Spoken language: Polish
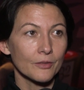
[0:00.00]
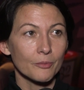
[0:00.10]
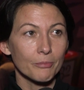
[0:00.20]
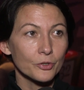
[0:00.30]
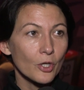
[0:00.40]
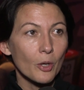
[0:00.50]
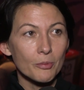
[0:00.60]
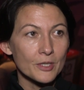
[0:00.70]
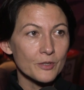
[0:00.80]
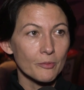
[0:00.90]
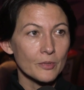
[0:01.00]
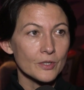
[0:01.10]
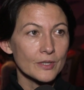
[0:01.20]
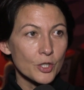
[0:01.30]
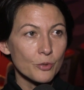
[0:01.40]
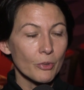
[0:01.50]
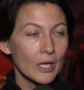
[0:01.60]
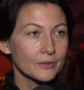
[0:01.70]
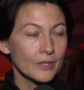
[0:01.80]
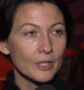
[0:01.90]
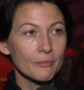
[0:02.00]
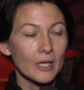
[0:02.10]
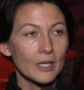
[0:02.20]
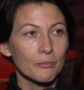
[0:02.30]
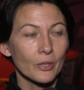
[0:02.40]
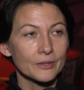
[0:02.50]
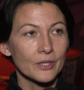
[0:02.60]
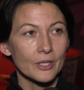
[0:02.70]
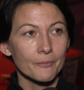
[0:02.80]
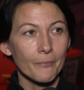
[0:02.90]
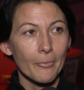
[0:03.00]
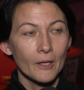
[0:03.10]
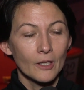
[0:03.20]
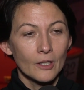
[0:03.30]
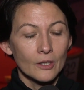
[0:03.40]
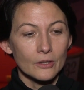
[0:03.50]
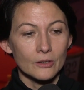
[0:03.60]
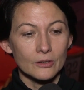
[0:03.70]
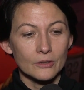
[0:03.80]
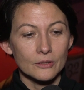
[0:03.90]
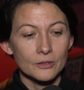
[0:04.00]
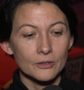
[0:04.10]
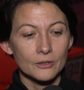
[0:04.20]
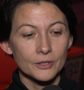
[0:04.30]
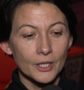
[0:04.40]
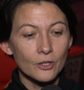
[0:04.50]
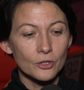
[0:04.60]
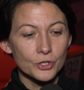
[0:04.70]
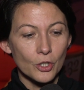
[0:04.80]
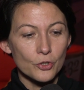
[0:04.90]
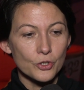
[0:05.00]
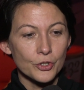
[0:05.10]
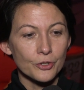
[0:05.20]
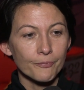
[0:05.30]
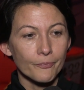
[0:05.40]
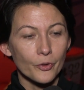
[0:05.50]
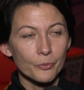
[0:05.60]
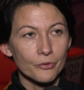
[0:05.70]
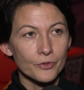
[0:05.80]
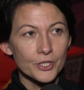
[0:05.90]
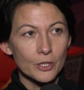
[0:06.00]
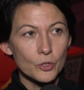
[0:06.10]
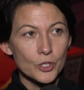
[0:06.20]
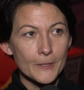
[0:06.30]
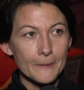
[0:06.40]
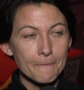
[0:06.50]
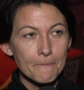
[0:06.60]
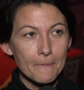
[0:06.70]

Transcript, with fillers: nie wiem, podobieństw pomiędzy naszym bohaterem a bohaterem yy, jego książki. On powiedział, że